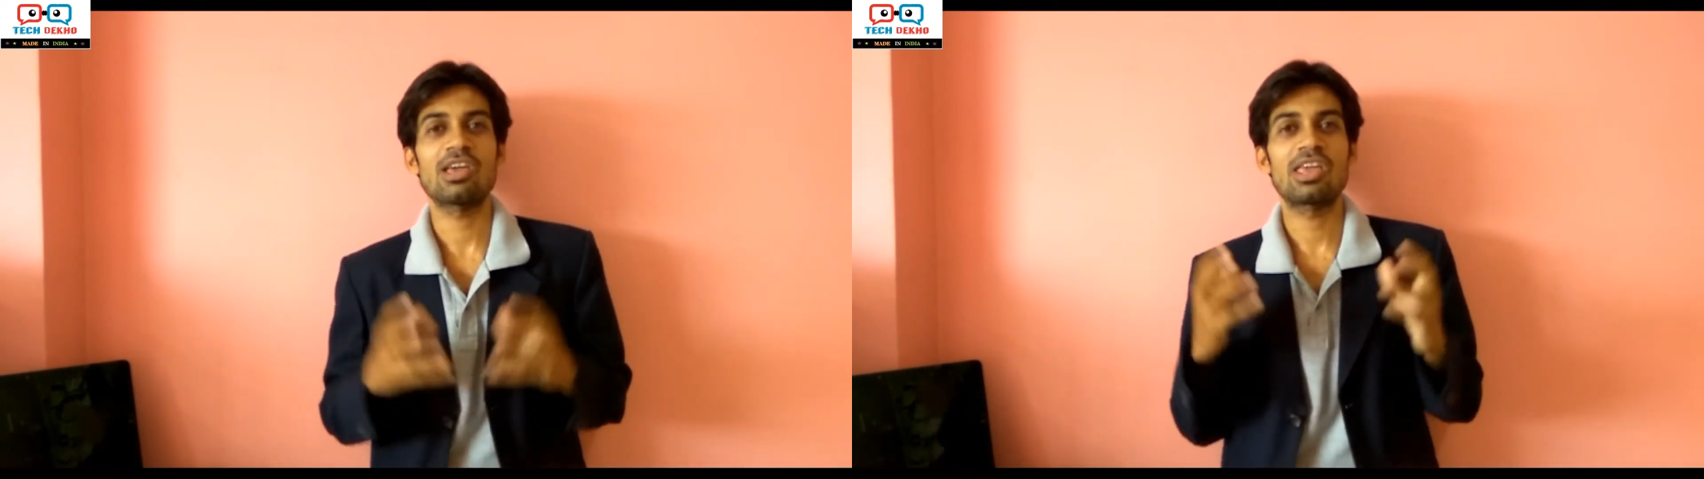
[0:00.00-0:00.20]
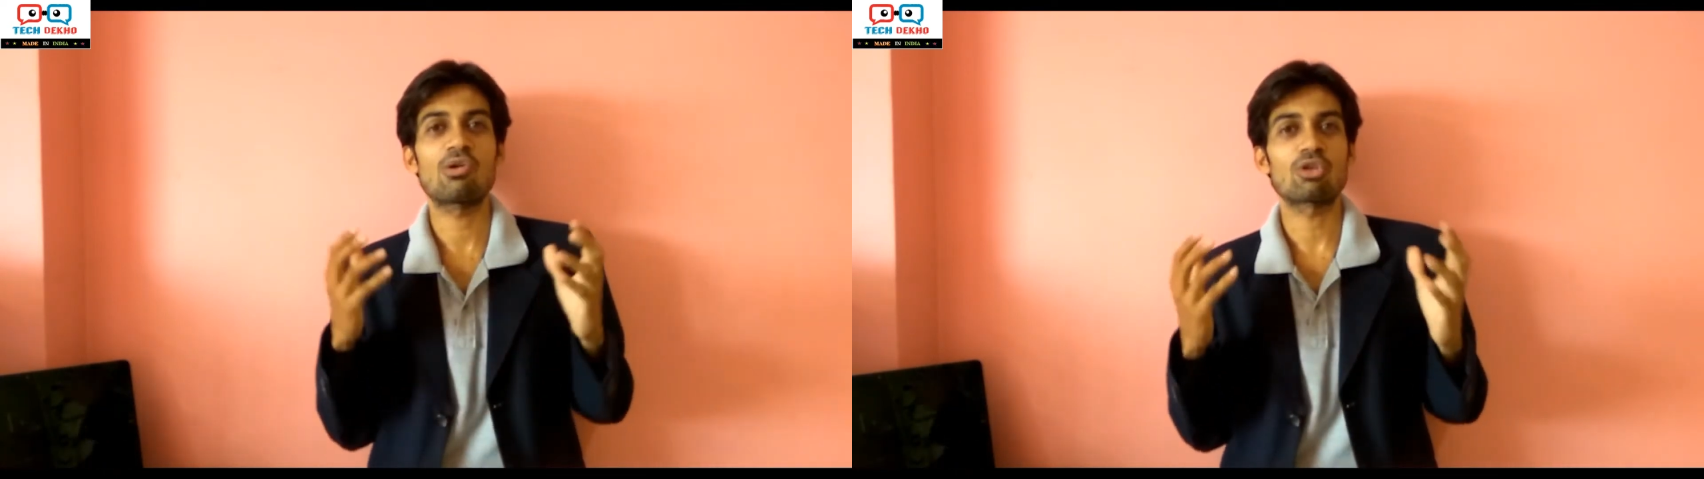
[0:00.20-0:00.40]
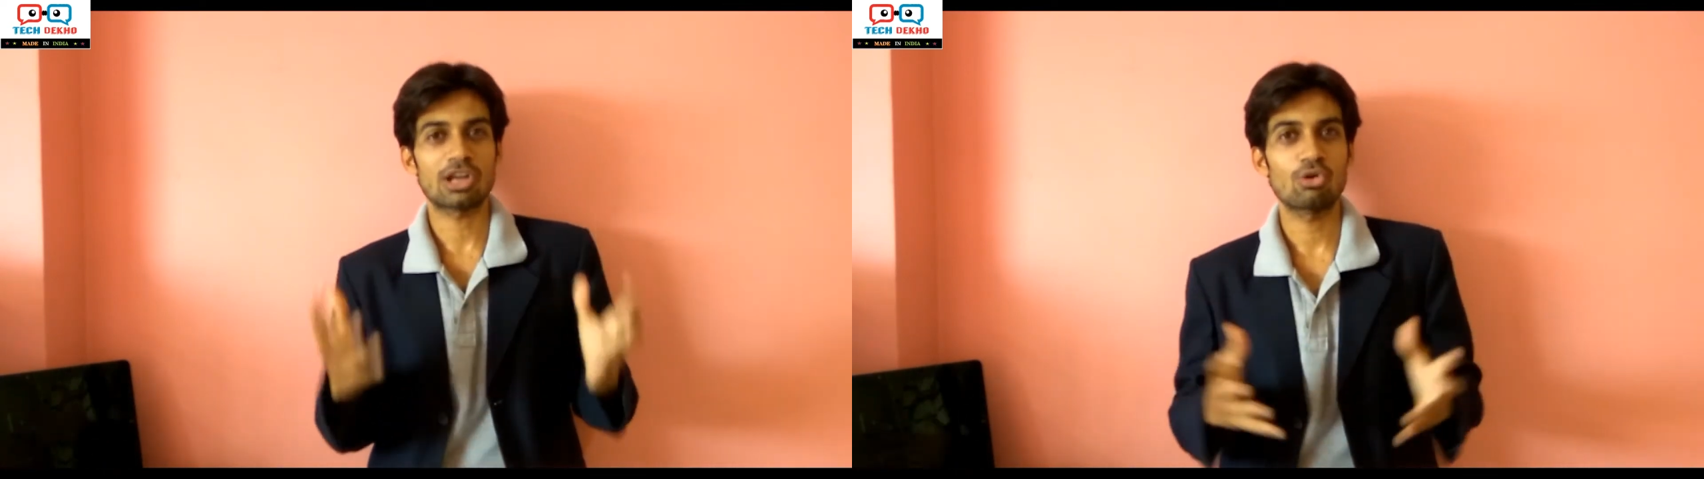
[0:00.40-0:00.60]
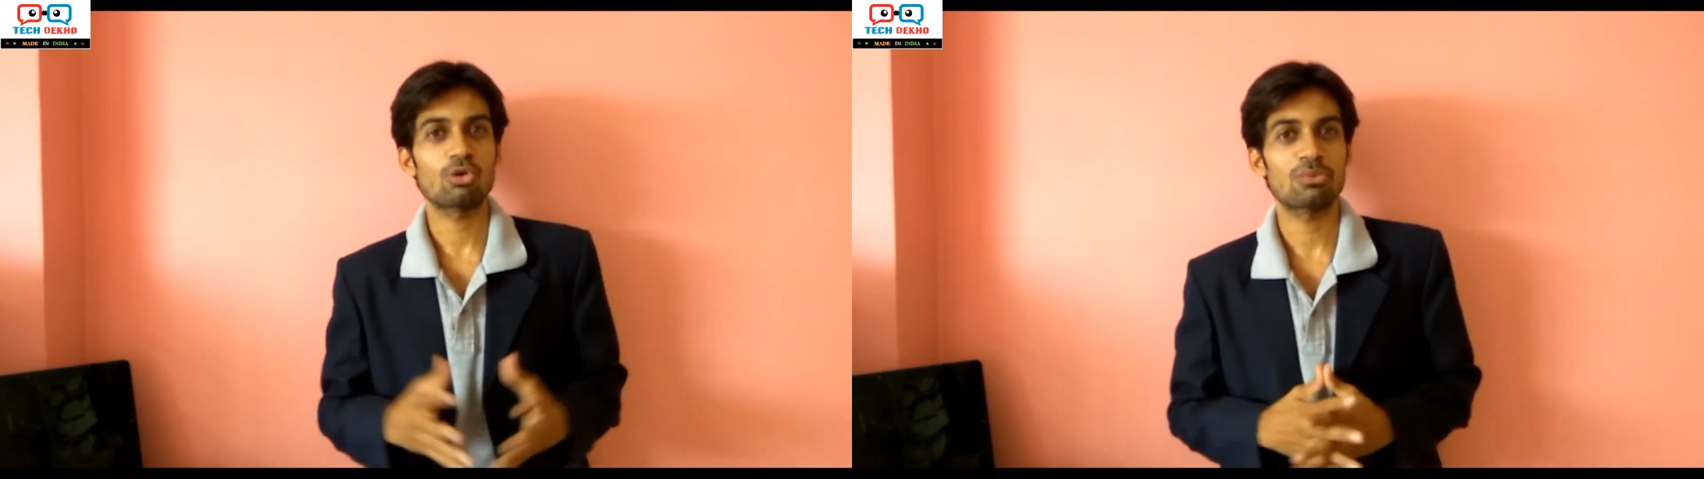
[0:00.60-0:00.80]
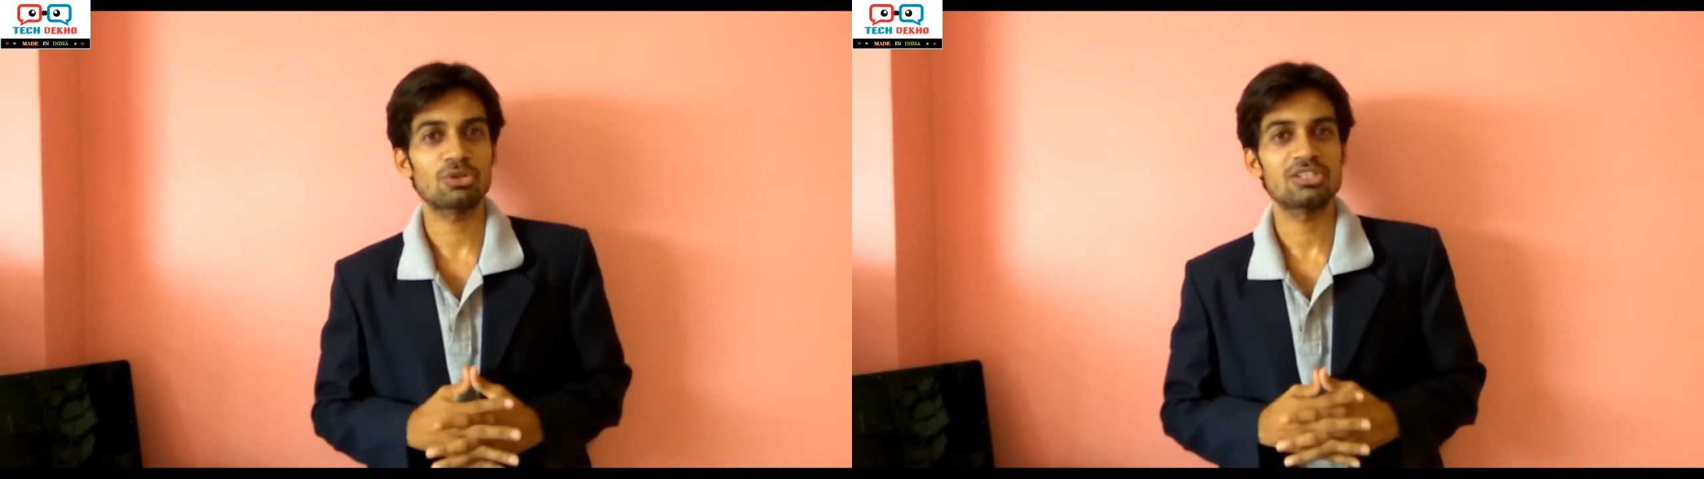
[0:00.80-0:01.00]
है एक ऑक्टा
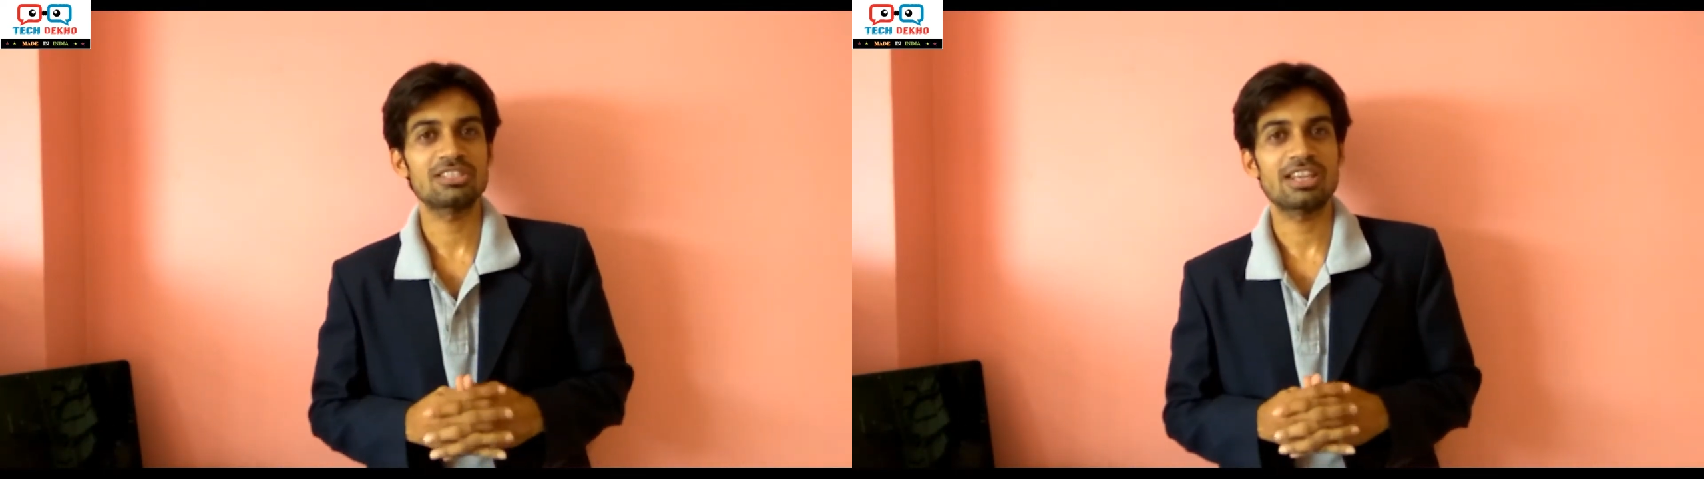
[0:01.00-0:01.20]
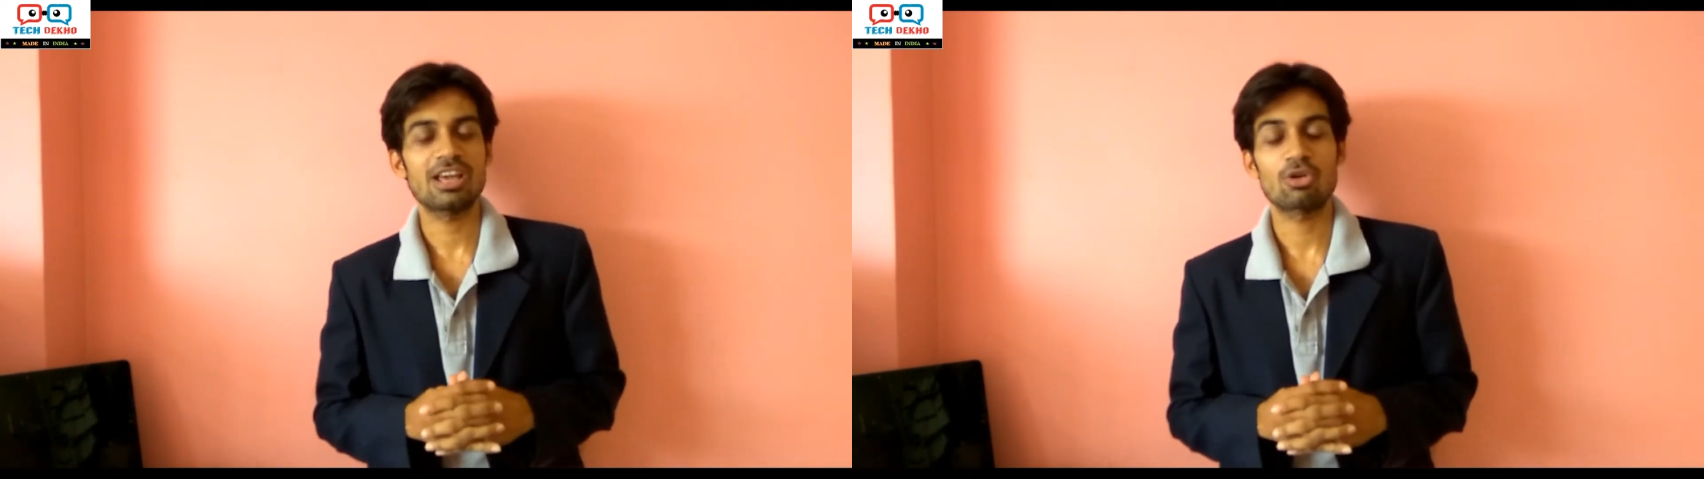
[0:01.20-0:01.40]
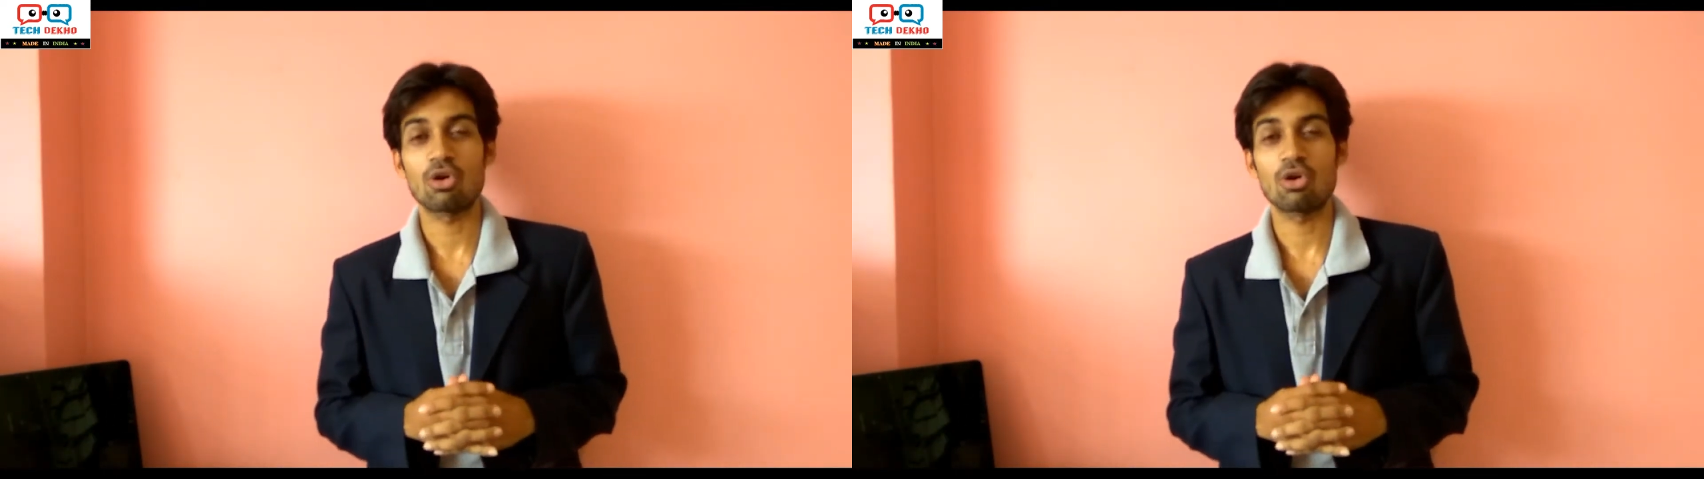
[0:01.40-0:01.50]
कोर प्रोसेसर है